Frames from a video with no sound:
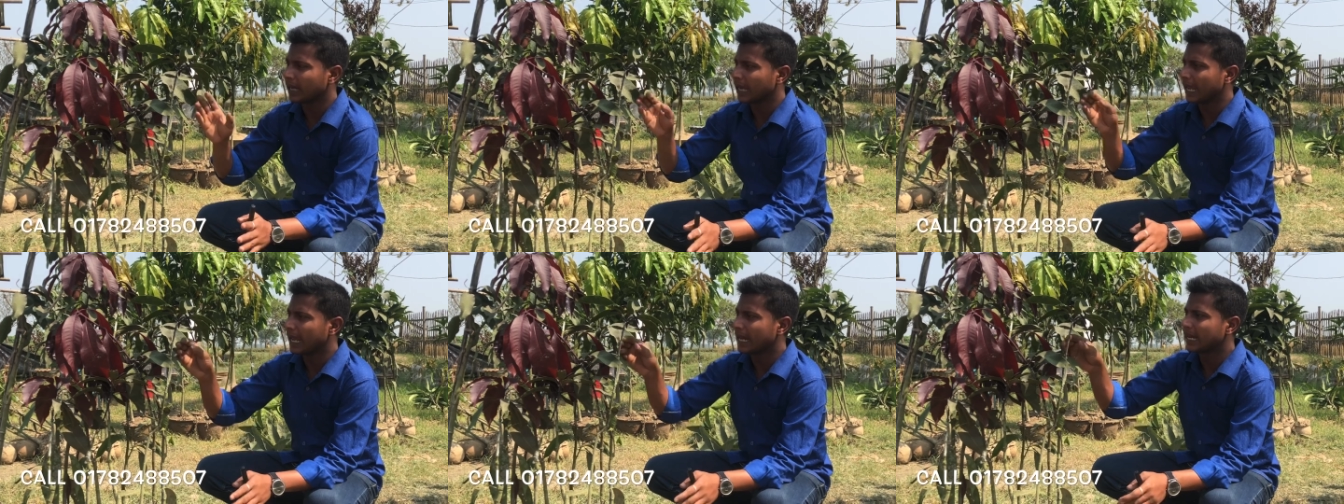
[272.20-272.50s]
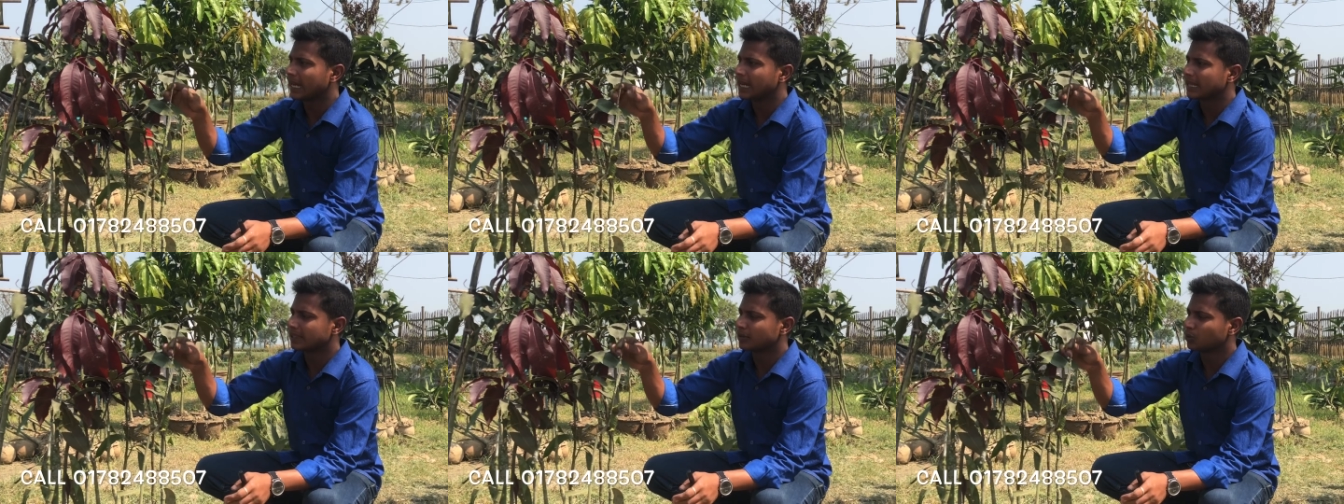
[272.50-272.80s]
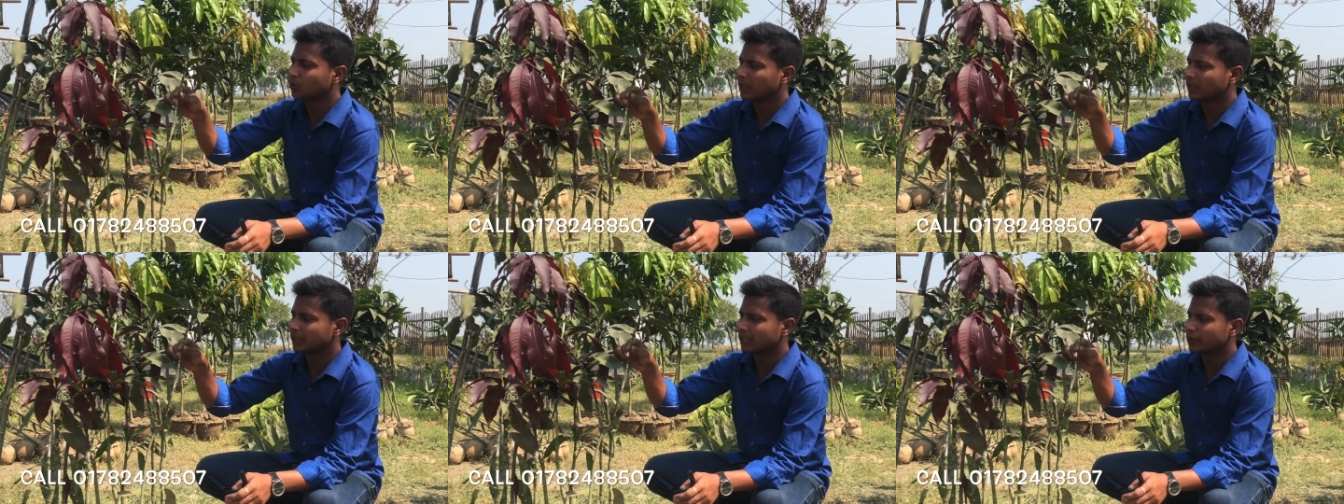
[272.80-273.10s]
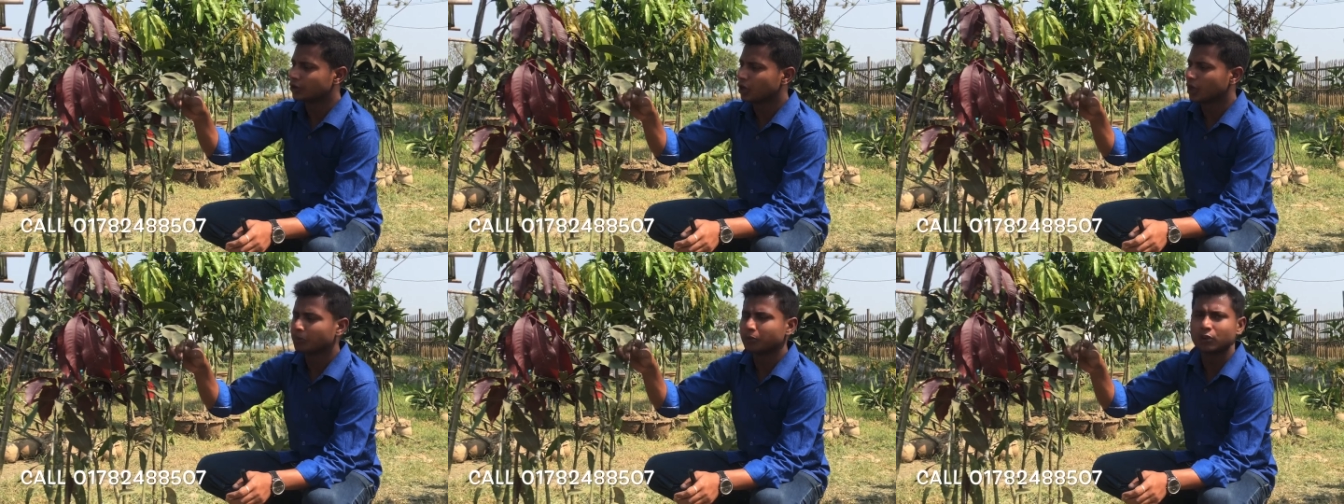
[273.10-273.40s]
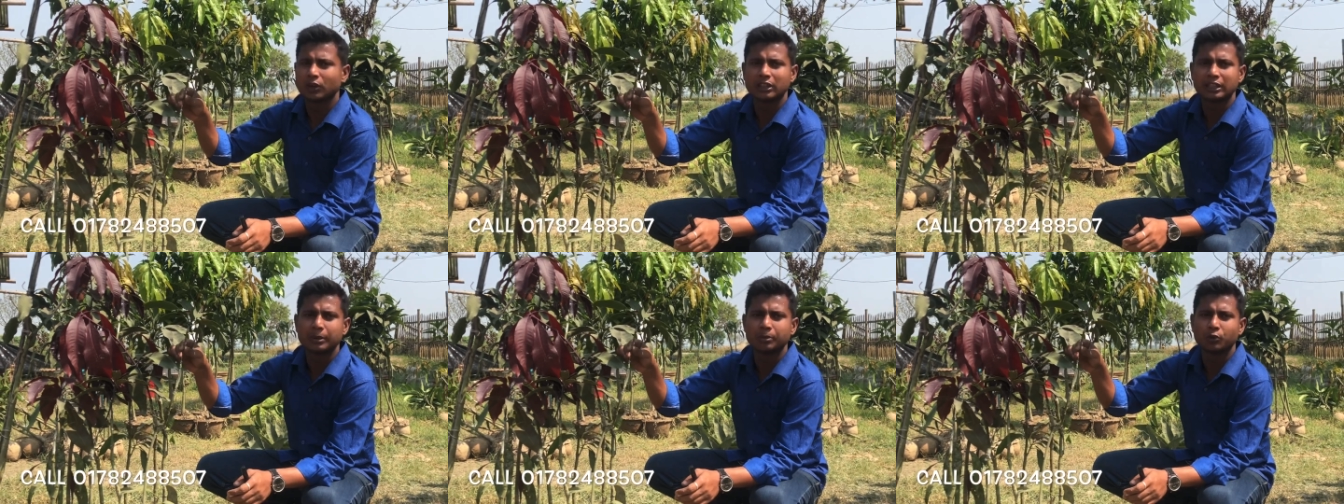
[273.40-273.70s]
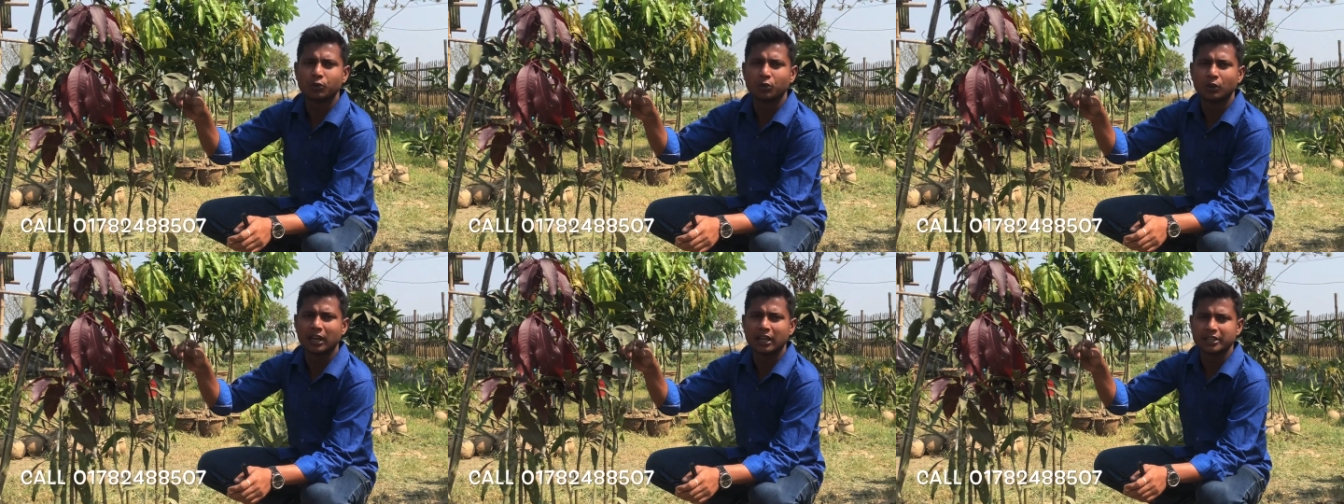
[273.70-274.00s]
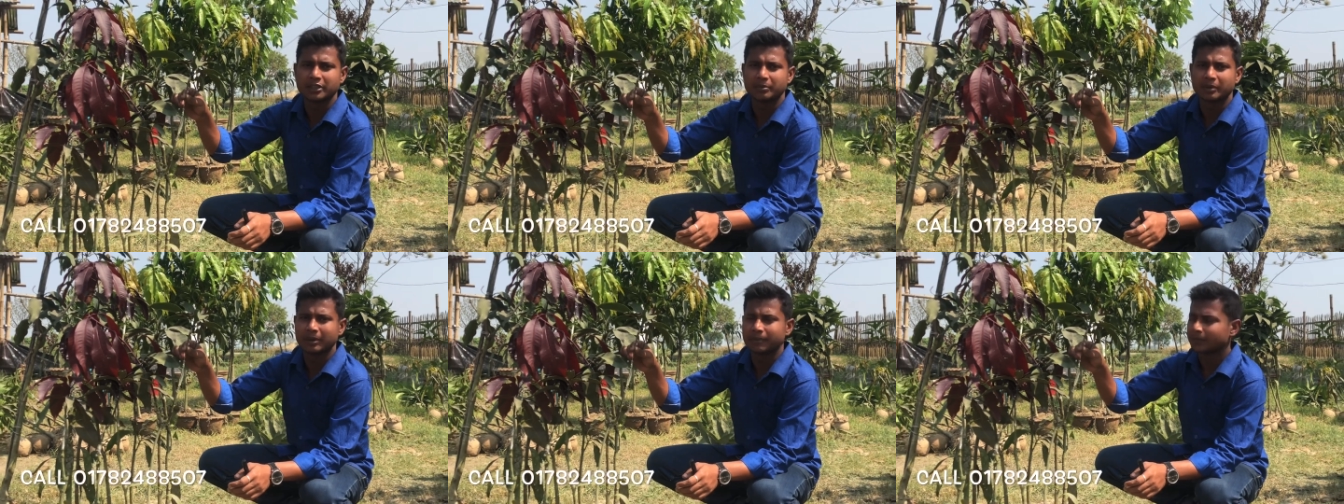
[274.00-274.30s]
এই গাছগুলাতে সবগুলোতে মুকুল
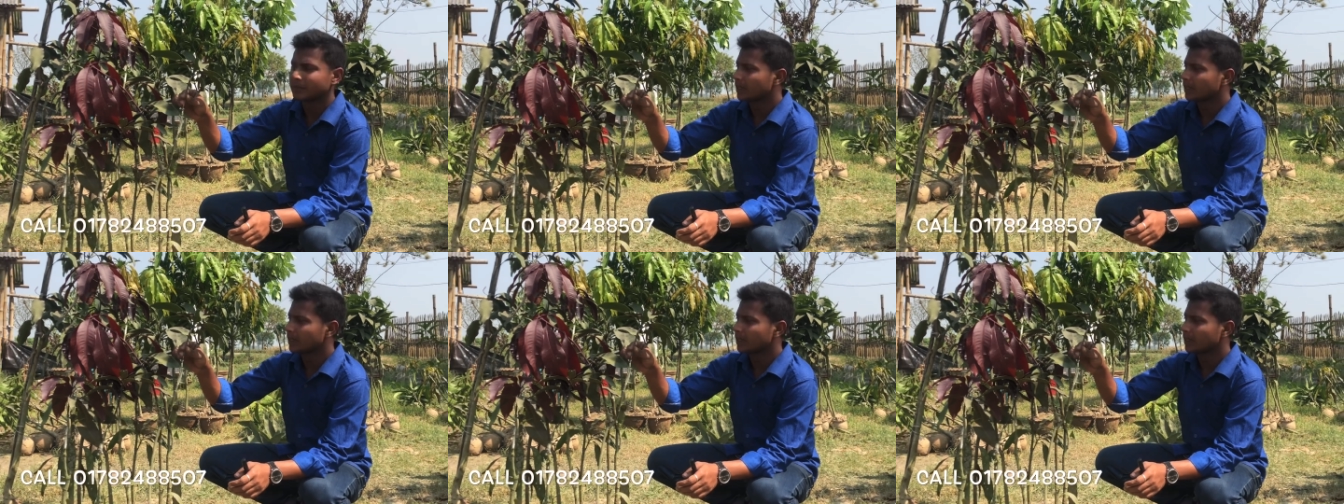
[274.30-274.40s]
আসবে